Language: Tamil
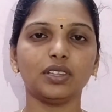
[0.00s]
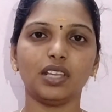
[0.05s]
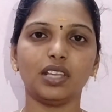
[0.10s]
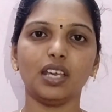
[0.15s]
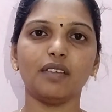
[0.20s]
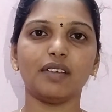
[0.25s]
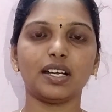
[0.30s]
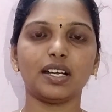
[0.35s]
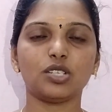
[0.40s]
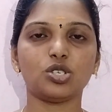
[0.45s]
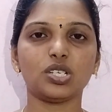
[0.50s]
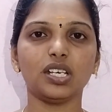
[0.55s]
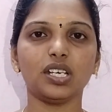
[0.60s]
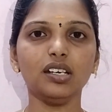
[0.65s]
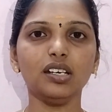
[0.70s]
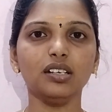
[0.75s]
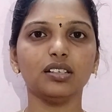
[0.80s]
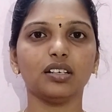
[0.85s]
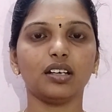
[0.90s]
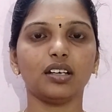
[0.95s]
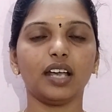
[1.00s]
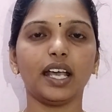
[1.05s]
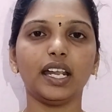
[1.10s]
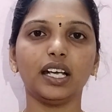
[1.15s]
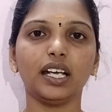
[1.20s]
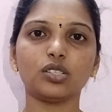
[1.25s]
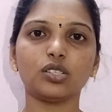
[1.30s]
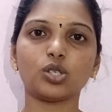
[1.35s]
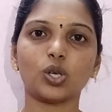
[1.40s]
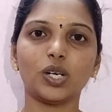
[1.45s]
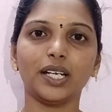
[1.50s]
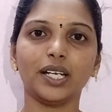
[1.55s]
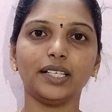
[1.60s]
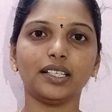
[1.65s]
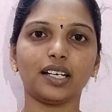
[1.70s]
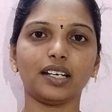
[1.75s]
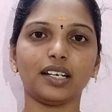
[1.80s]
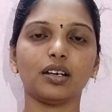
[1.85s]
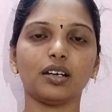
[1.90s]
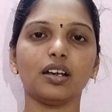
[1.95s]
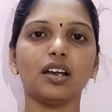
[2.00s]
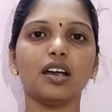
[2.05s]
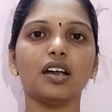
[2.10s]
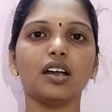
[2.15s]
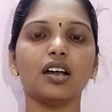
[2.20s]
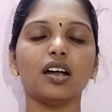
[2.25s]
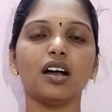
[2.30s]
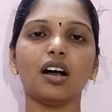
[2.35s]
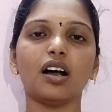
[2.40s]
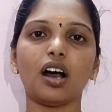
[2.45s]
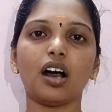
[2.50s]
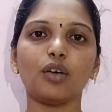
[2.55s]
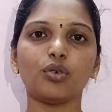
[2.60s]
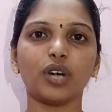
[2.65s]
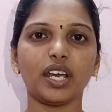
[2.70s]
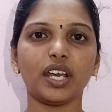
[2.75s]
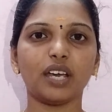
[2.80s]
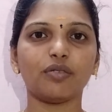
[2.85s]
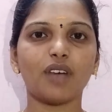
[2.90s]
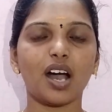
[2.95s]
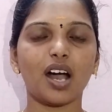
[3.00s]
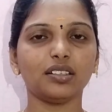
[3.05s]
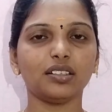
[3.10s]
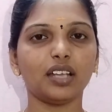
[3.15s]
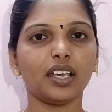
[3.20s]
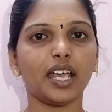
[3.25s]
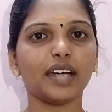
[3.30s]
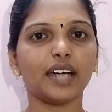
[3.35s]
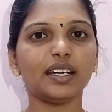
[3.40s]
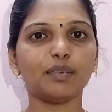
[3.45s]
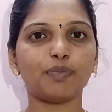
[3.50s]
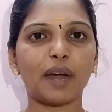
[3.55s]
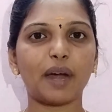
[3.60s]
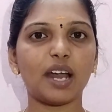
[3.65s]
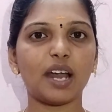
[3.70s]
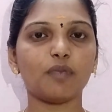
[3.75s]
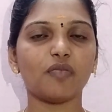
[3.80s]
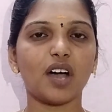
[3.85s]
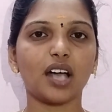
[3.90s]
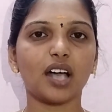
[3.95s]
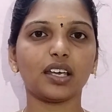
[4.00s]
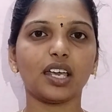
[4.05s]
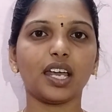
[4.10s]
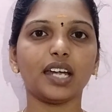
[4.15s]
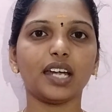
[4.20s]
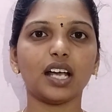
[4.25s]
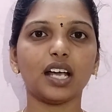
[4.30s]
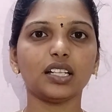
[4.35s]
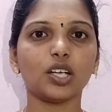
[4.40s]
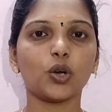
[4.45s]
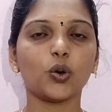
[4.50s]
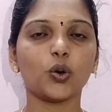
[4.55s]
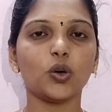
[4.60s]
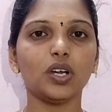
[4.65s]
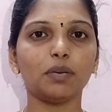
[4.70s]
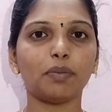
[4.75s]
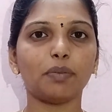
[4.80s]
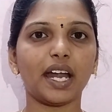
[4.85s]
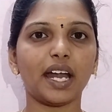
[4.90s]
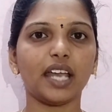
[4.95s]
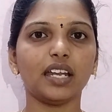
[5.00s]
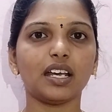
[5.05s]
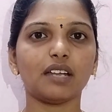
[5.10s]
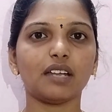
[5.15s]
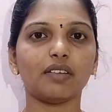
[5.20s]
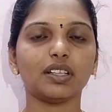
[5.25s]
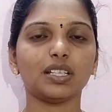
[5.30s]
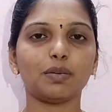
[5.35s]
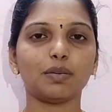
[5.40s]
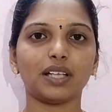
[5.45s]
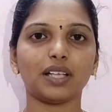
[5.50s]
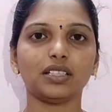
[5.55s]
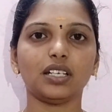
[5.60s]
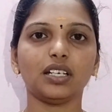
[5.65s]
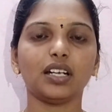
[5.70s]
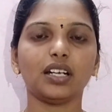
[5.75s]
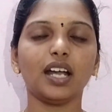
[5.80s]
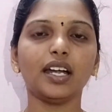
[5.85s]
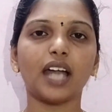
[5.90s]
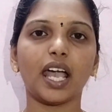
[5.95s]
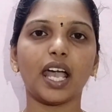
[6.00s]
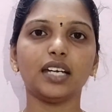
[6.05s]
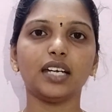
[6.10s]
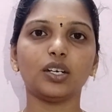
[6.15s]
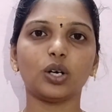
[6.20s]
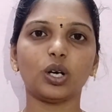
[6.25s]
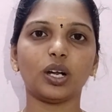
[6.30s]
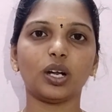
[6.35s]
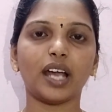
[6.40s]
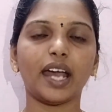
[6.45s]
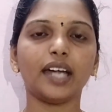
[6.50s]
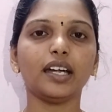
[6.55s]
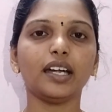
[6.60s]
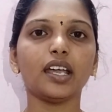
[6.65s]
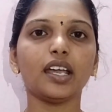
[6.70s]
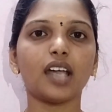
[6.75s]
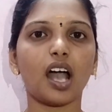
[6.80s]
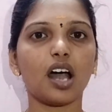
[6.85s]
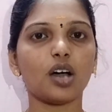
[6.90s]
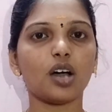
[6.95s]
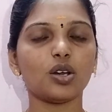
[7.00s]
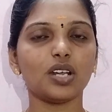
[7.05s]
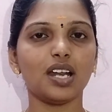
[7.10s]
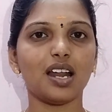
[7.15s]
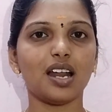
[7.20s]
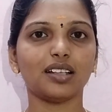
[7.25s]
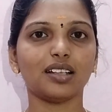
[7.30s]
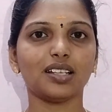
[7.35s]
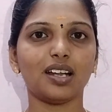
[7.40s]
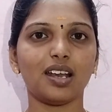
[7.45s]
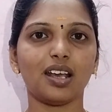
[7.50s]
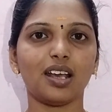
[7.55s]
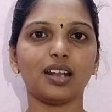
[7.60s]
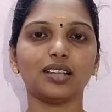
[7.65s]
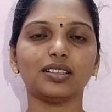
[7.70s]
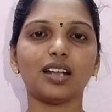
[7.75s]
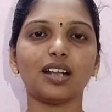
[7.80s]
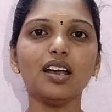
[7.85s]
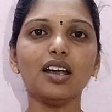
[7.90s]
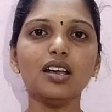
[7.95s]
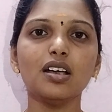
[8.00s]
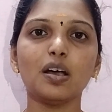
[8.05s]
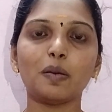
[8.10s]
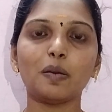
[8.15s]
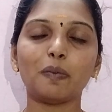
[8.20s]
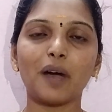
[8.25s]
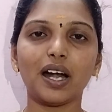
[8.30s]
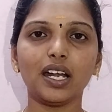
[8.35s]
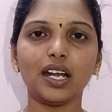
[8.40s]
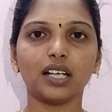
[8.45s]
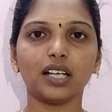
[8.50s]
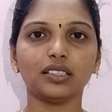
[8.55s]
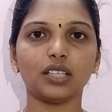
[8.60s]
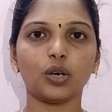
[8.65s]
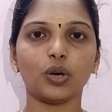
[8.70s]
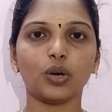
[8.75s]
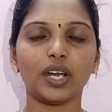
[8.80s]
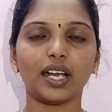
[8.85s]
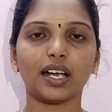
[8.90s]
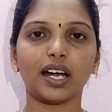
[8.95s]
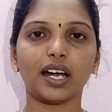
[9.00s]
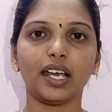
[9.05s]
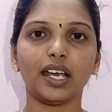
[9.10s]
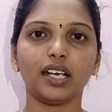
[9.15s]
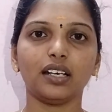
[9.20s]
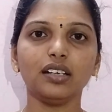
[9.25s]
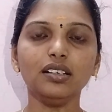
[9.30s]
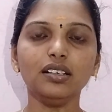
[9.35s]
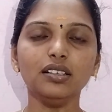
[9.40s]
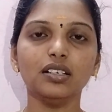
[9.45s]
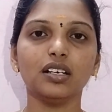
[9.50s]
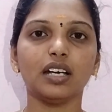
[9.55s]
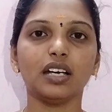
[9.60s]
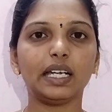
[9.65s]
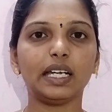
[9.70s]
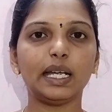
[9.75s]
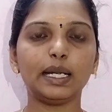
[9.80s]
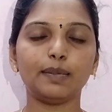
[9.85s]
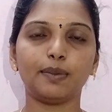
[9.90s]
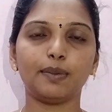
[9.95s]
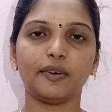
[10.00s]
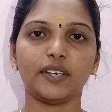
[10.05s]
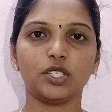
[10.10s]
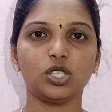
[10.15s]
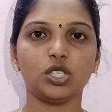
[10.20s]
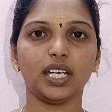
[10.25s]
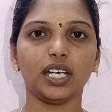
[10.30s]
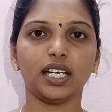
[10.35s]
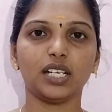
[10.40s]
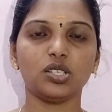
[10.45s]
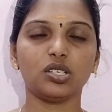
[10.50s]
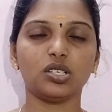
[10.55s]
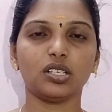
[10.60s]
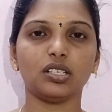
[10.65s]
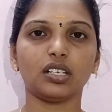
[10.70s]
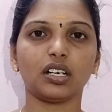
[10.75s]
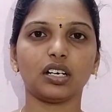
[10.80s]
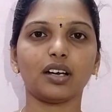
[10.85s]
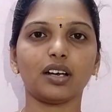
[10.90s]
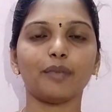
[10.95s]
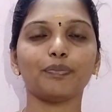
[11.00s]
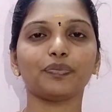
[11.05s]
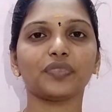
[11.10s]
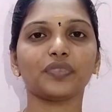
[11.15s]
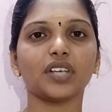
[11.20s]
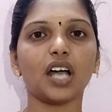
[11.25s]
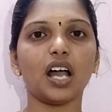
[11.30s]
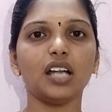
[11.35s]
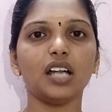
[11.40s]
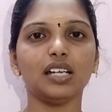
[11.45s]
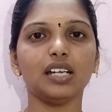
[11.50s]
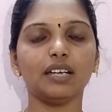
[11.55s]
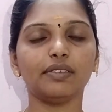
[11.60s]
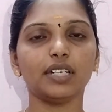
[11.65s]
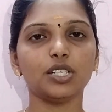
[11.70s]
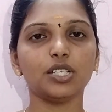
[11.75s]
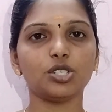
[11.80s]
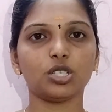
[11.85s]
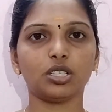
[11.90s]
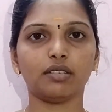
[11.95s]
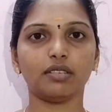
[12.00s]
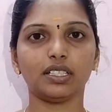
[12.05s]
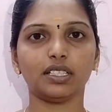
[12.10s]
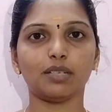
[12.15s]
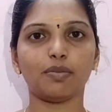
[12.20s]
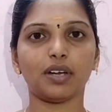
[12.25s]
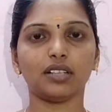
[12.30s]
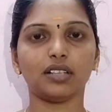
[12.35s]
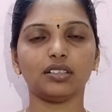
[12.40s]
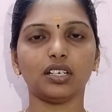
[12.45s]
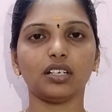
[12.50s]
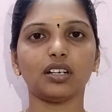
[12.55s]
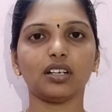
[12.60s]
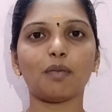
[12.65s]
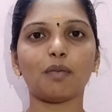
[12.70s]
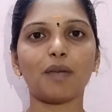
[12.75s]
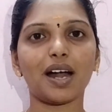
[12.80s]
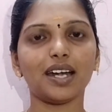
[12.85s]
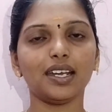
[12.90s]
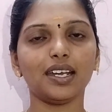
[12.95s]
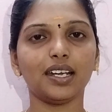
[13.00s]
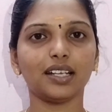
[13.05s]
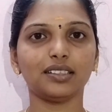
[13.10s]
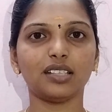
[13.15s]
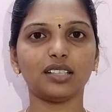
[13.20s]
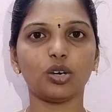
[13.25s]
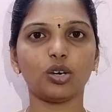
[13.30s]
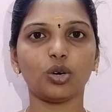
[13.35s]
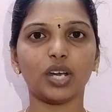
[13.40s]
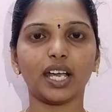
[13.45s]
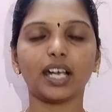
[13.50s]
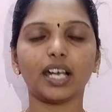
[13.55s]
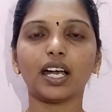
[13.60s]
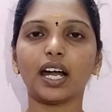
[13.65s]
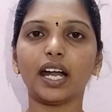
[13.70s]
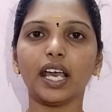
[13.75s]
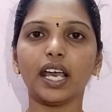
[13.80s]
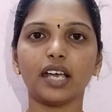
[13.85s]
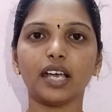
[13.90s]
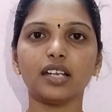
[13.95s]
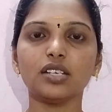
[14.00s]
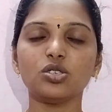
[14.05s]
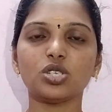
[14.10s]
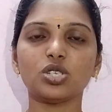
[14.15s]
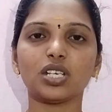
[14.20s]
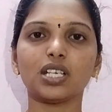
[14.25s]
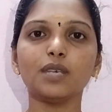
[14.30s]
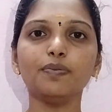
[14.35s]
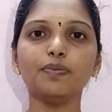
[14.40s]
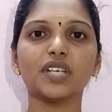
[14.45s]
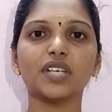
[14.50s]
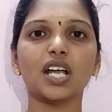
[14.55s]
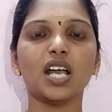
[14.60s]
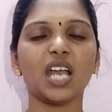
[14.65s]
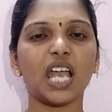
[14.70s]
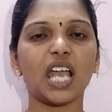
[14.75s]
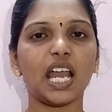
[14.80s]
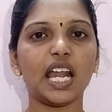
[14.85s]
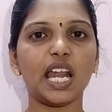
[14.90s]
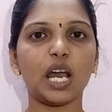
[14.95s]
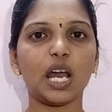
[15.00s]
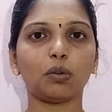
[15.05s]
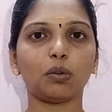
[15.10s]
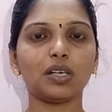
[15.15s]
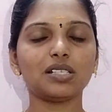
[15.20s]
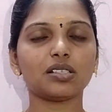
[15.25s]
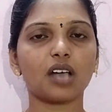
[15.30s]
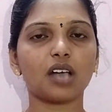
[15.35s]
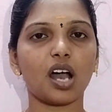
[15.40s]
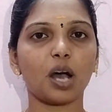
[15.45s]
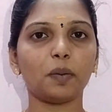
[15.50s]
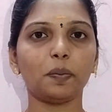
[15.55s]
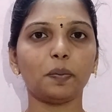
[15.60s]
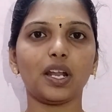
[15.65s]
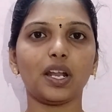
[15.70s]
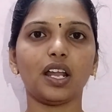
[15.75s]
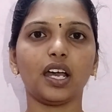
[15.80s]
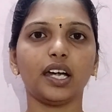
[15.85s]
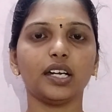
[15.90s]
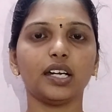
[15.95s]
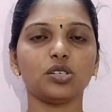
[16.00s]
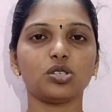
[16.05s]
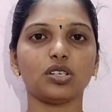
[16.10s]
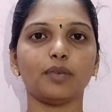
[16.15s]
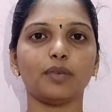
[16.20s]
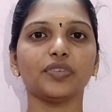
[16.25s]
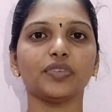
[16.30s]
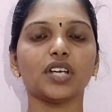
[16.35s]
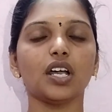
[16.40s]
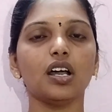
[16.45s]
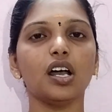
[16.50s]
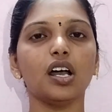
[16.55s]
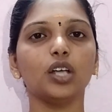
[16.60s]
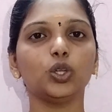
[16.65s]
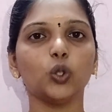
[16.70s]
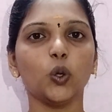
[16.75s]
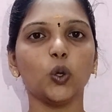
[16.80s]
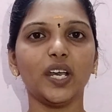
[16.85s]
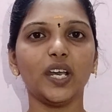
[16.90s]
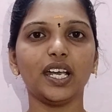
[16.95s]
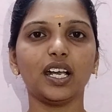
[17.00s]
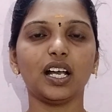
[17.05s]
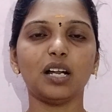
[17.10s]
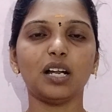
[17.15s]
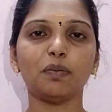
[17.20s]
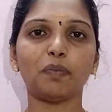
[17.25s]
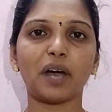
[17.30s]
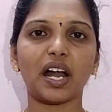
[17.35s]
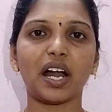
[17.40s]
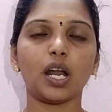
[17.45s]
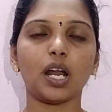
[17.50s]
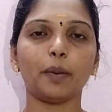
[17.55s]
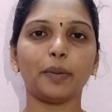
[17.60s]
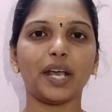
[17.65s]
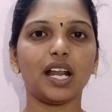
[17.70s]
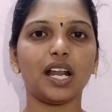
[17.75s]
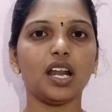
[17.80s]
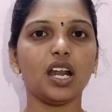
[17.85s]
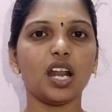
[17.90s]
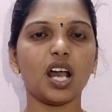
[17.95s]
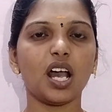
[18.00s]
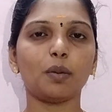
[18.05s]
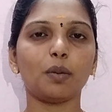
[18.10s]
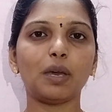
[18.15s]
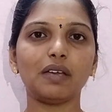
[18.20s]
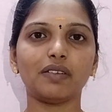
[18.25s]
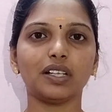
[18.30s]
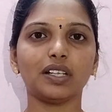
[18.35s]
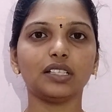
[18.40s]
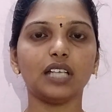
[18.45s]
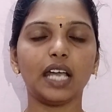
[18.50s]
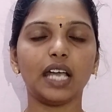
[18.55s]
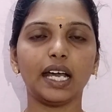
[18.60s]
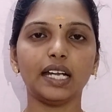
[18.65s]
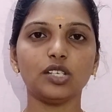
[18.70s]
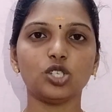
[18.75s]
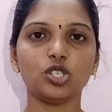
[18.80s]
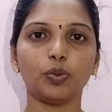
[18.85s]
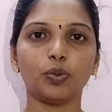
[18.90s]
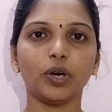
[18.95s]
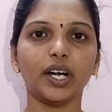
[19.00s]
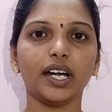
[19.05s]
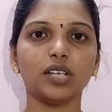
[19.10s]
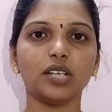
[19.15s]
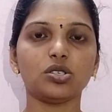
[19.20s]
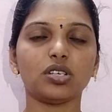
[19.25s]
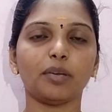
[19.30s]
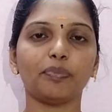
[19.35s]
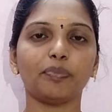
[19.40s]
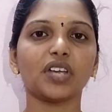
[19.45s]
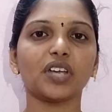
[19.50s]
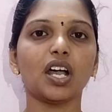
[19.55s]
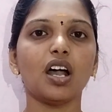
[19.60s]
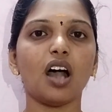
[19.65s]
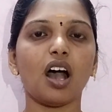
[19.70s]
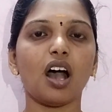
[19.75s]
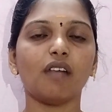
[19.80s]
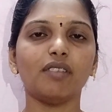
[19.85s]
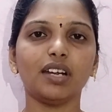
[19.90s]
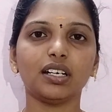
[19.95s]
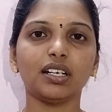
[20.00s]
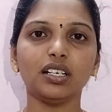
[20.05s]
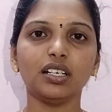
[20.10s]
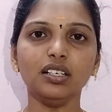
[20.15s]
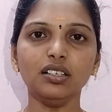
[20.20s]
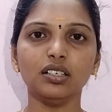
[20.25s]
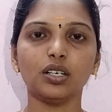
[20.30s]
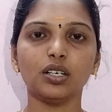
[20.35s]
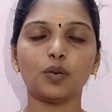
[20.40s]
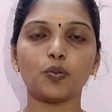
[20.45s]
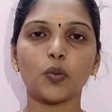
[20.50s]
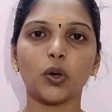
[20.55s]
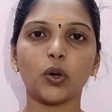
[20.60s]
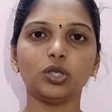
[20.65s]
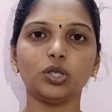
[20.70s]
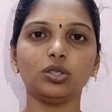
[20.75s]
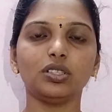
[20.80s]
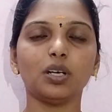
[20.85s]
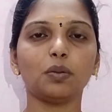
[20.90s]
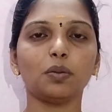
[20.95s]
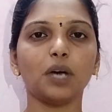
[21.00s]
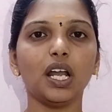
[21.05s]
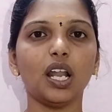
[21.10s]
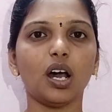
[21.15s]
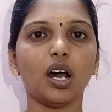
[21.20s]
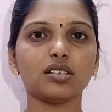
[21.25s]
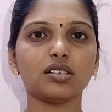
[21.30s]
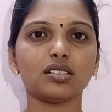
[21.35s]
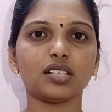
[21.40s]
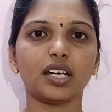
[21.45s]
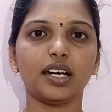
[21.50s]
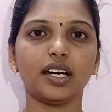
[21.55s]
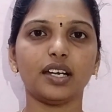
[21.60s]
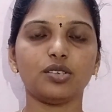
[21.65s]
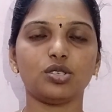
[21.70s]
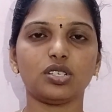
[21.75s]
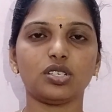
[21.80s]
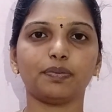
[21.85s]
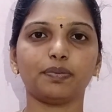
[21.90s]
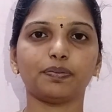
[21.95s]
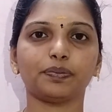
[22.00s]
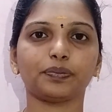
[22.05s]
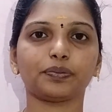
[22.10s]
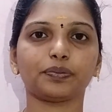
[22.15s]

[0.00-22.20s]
தீ வச்சு எரிக்க சொல்லிட்டாரு அவருடைய வார்த்தை கேட்டு பணம் வாங்கிக்கிட்டு அந்த கூலி படையினர் வந்து பார்த்திங்கன்னா நைட்டோட நைட்டாக யாரும் இல்லாத நேரத்தில் மாணிக்கத்தினுடைய கடைக்கு நெருப்பு வச்சு எரிச்சிட்டாங்க காலையில் விடிஞ்சது வந்து பார்த்திங்கன்னா மாணிக்கத்தினுடைய கடை எரிஞ்சு எல்லாமே சாம்பல் ஆயிடுச்சு துணிகள் பணம் எல்லாமே வந்து எரிஞ்சு போயிடுச்சு அவருக்கு மொத்தமாக லாஸ் ஆயிடுச்சு